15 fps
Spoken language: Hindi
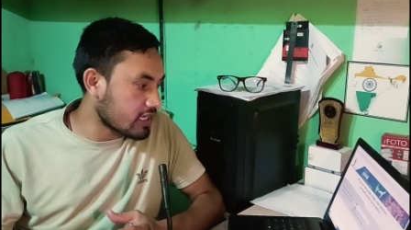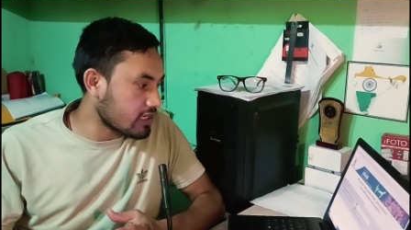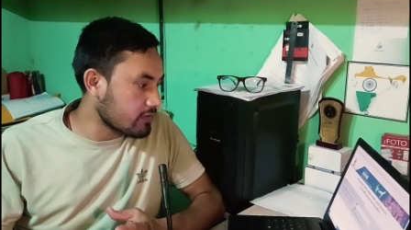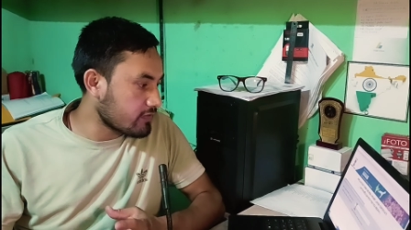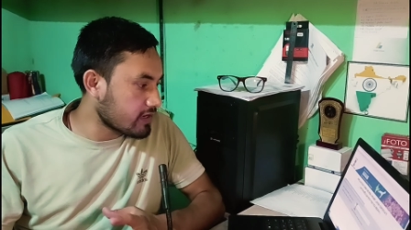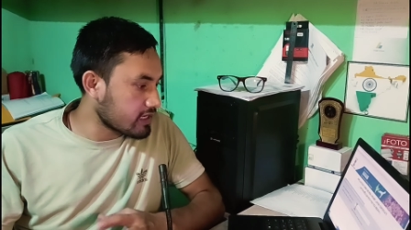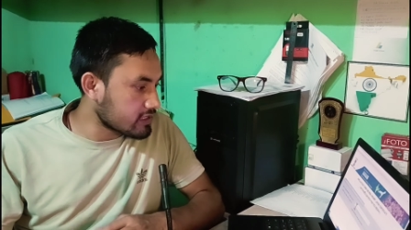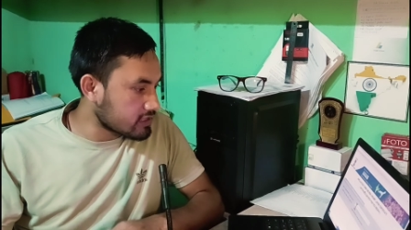
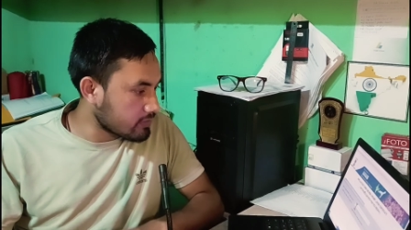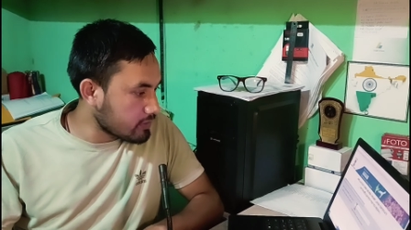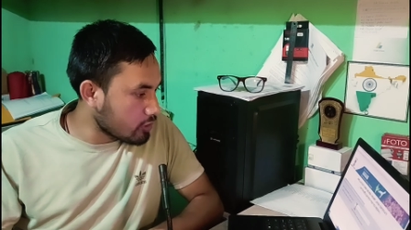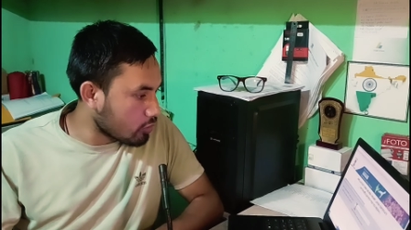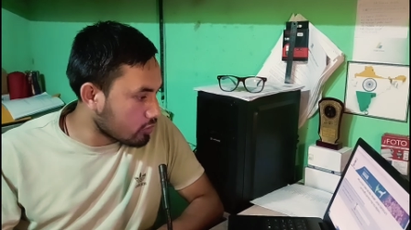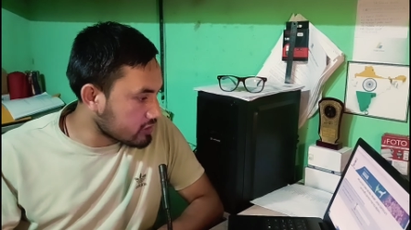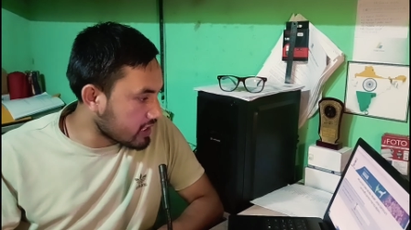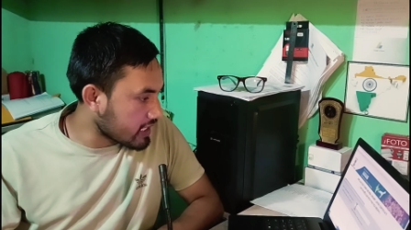सर्टिफिकेट से भी
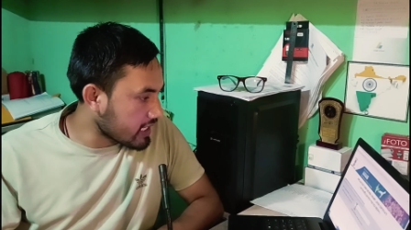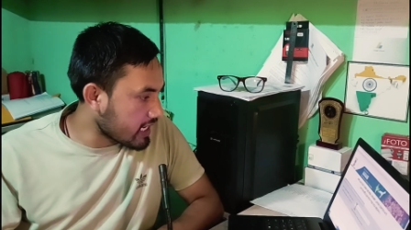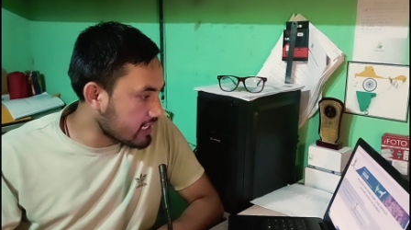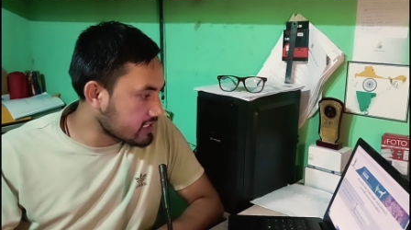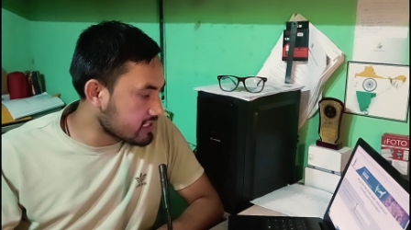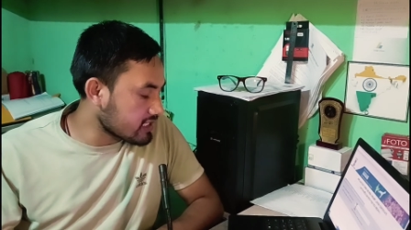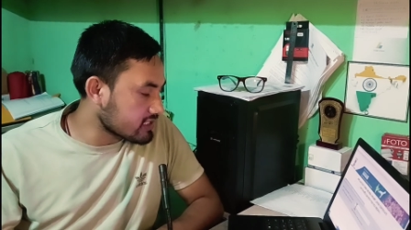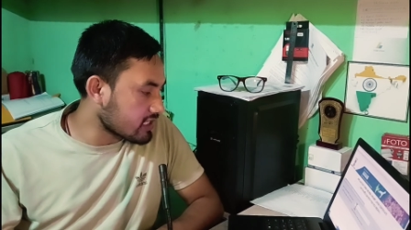हो जाएगा
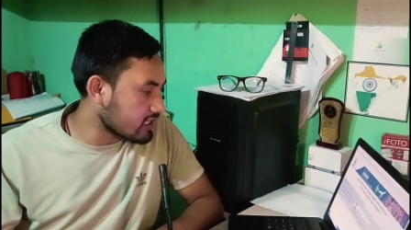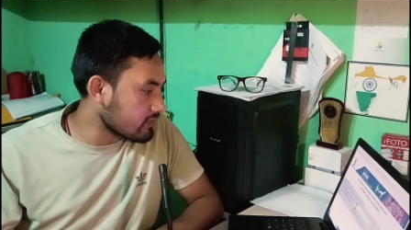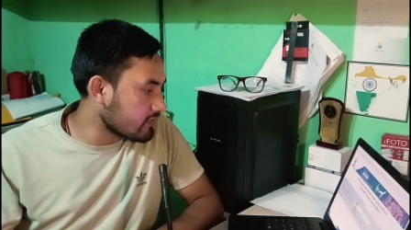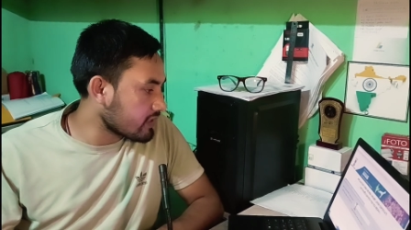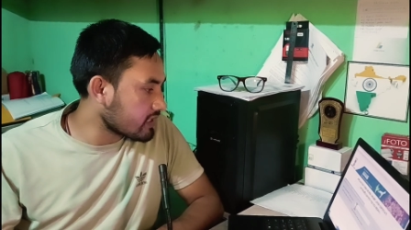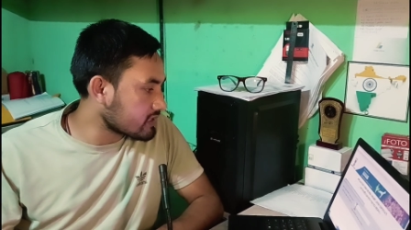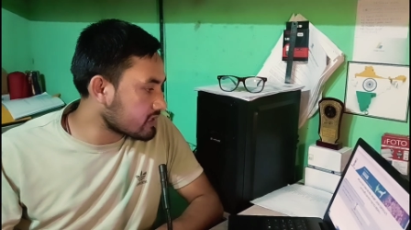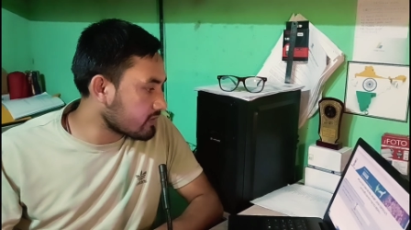एनसीएल
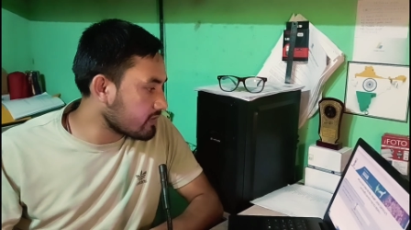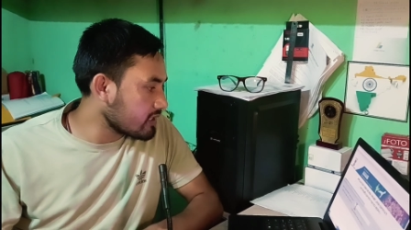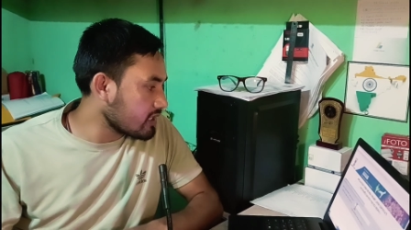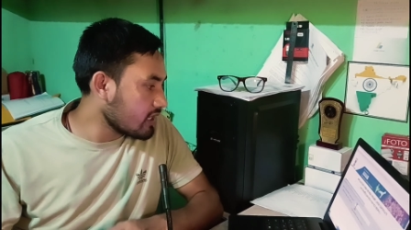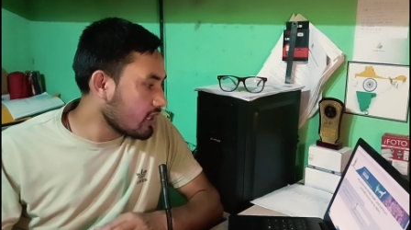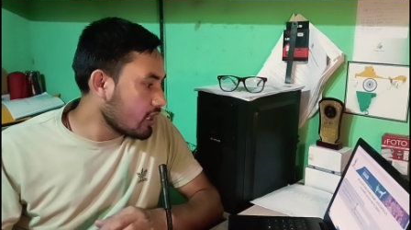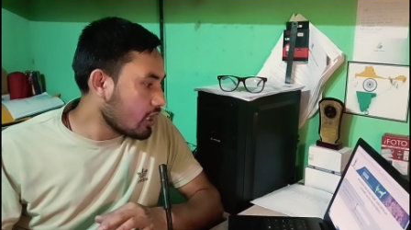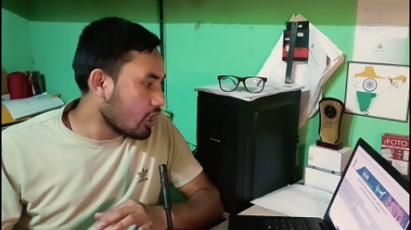सर्टिफिकेट से भी